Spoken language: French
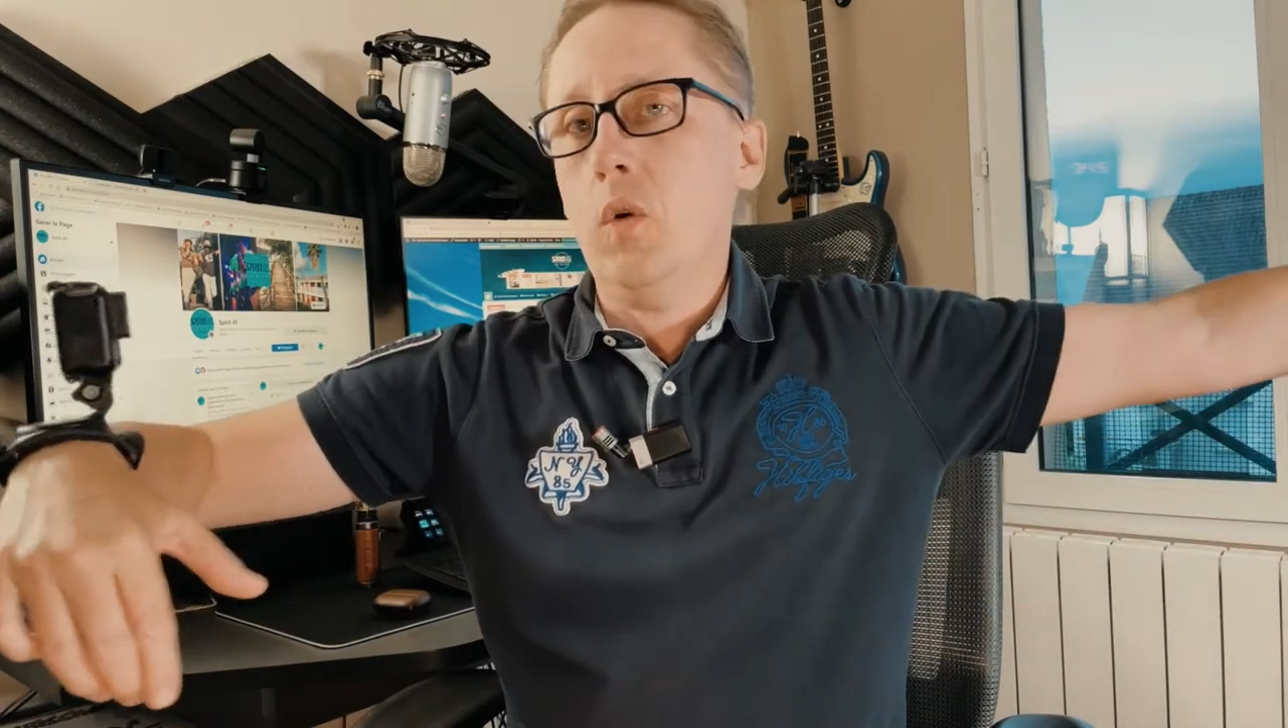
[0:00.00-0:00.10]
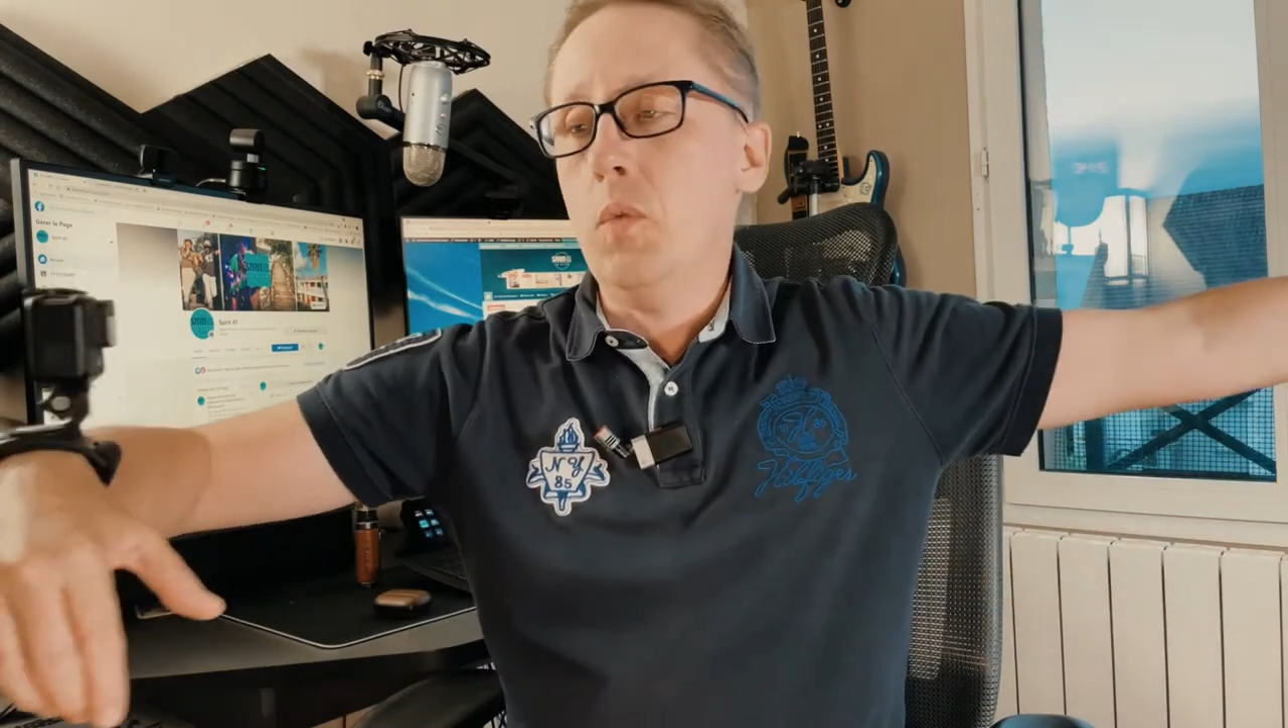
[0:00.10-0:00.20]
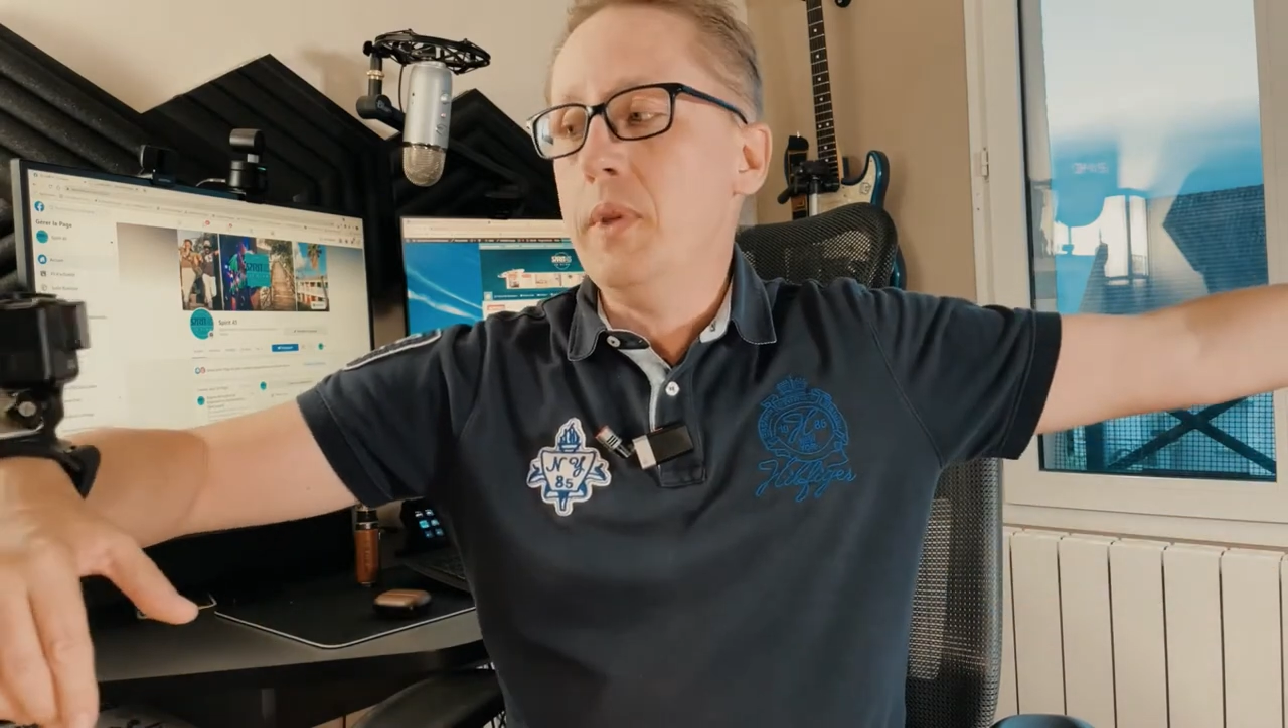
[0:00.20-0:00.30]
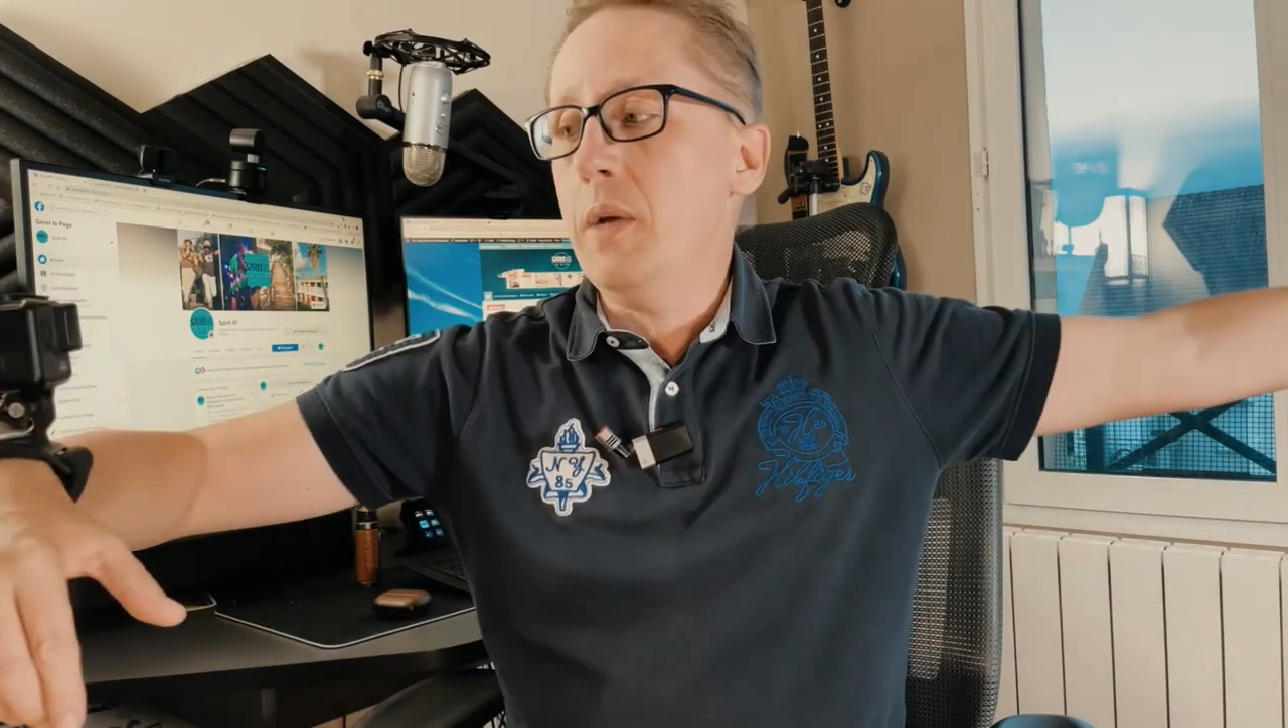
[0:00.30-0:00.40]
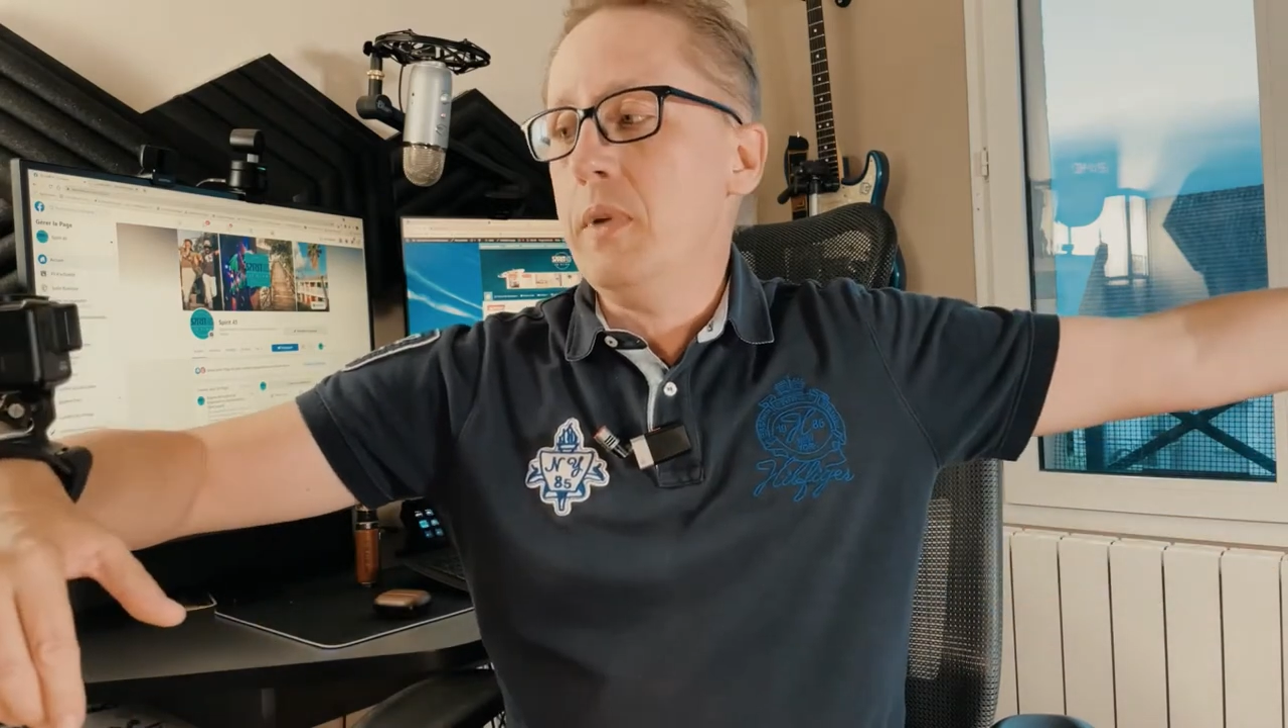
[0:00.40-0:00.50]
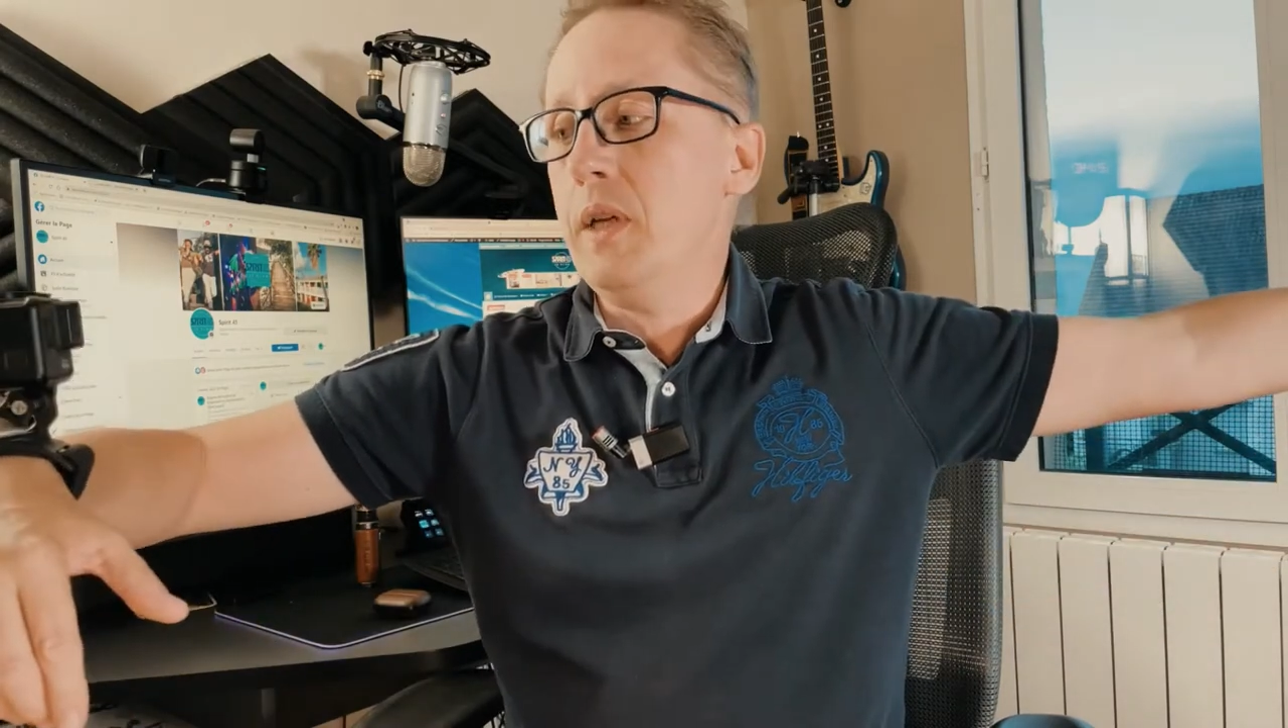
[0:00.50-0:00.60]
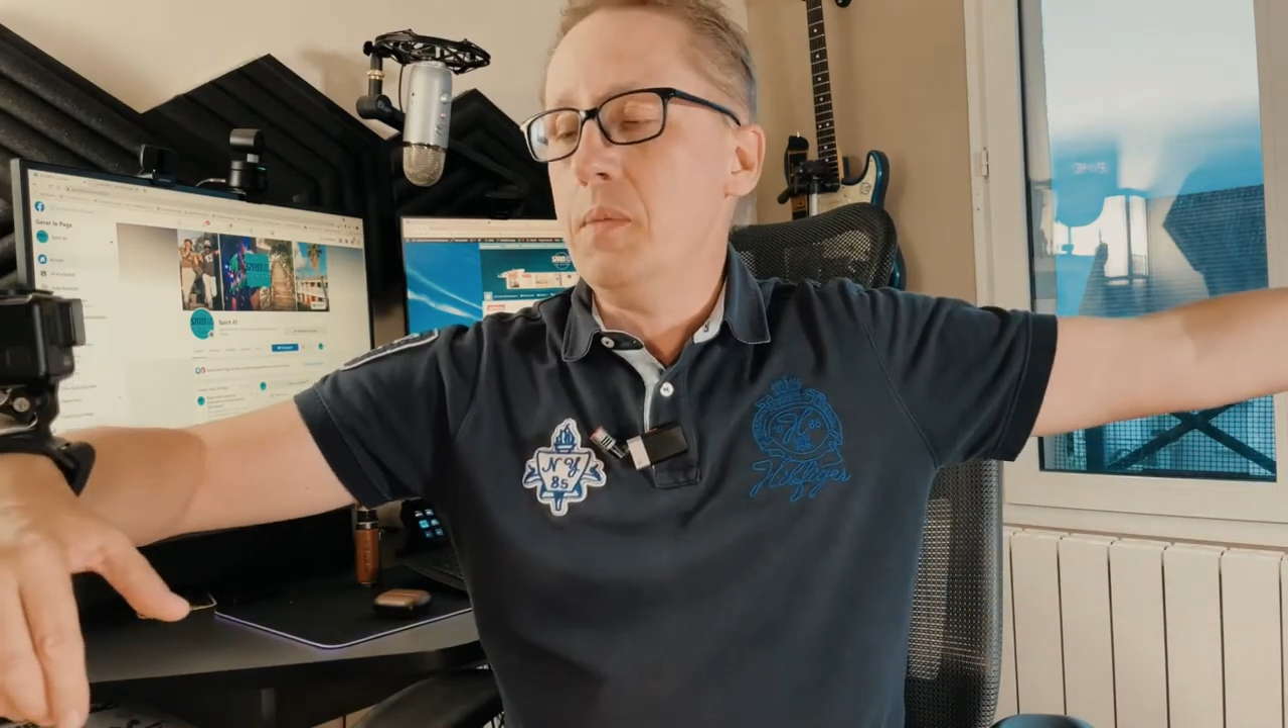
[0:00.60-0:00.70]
groupe d'amis